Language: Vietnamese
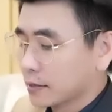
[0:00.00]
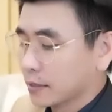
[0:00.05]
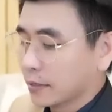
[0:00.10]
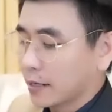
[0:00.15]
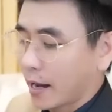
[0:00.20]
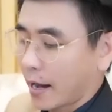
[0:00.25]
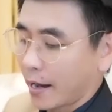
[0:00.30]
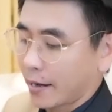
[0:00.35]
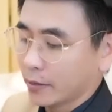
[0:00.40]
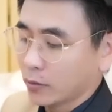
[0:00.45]
được
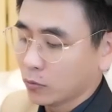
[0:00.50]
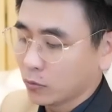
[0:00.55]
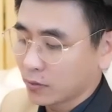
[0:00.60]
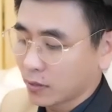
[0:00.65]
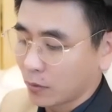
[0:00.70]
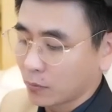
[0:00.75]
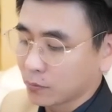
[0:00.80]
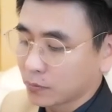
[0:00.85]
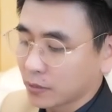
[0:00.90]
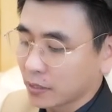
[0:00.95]
hái thủ
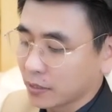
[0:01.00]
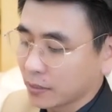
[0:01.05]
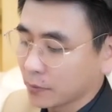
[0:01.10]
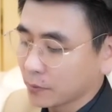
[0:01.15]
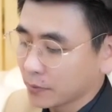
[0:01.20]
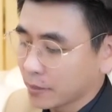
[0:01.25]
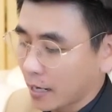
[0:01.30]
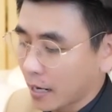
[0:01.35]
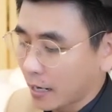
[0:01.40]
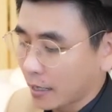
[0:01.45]
công từ
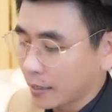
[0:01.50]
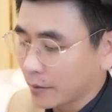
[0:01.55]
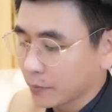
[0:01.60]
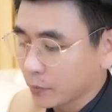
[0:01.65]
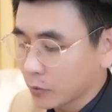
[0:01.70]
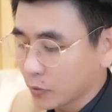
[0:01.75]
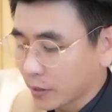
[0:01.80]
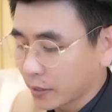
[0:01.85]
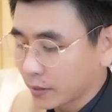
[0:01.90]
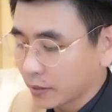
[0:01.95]
giống trà
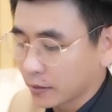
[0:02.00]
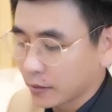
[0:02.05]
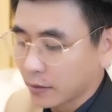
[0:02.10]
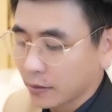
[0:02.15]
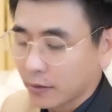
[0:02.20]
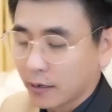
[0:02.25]
Kim Tuyên